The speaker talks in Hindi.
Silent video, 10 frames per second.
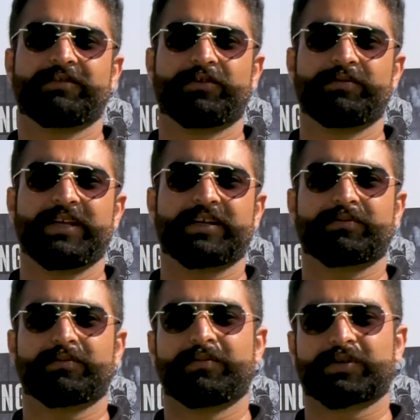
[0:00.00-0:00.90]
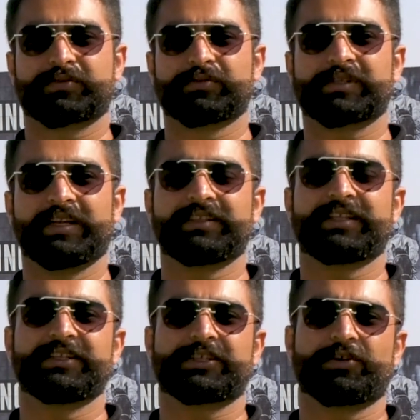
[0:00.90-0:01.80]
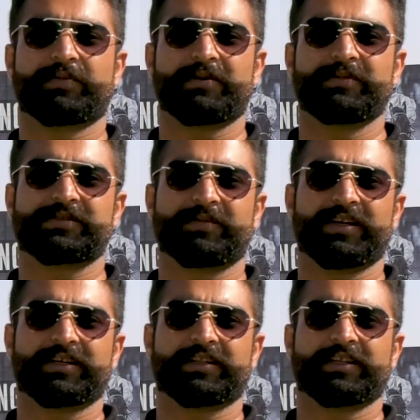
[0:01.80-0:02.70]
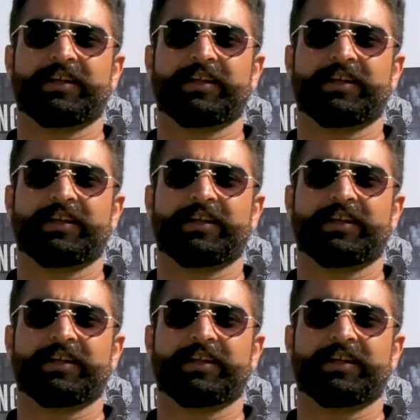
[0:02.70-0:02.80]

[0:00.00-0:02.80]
है वो भी एक मखसूस लेंथ है जिसके ऊपर हम इस्तेमाल करते